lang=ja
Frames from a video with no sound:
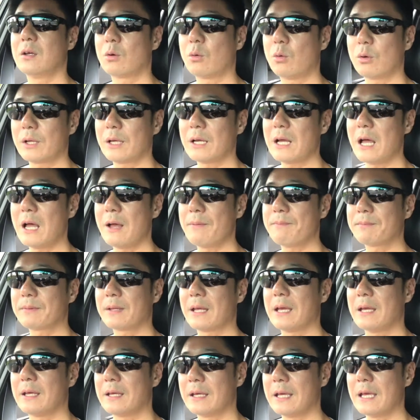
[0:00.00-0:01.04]
これが
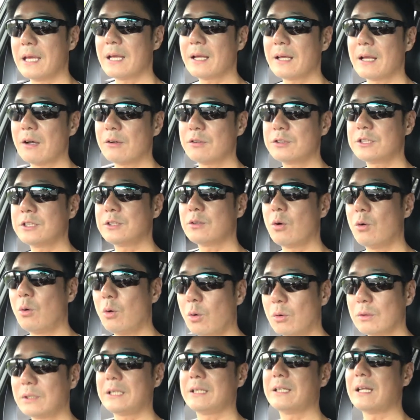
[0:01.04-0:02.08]
遠隔地の
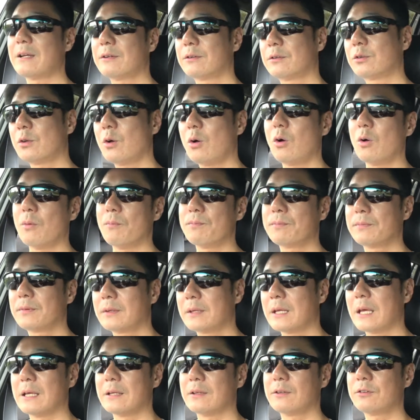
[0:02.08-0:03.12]
方になると
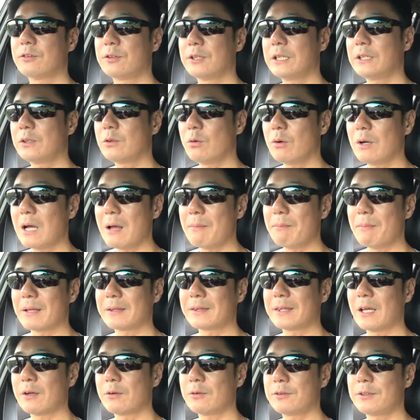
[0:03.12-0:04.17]
水道が
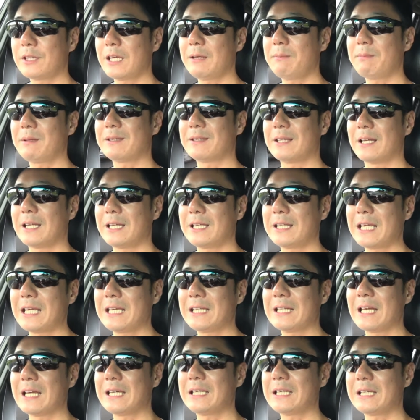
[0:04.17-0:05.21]
全く整備されて
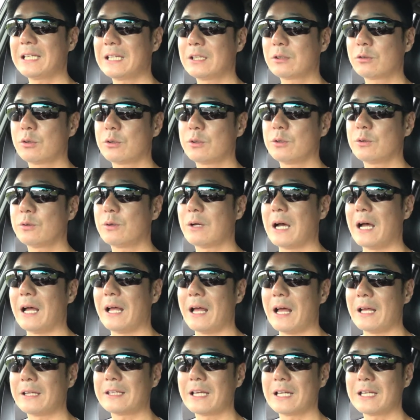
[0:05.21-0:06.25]
いないというのが
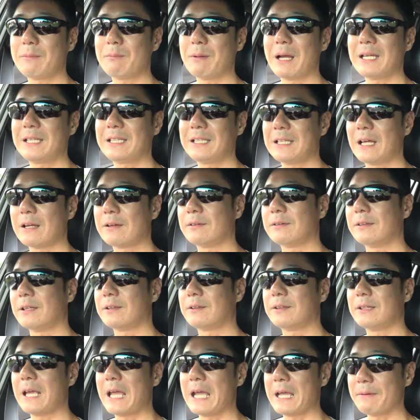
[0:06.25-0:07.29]
当たり前になるんで
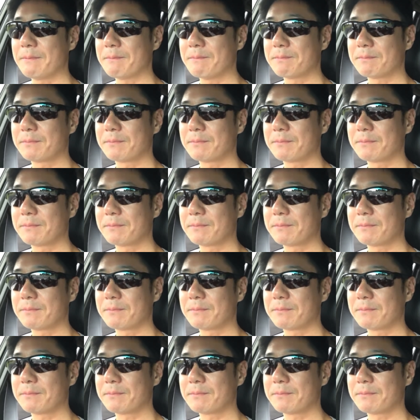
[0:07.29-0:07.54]
すね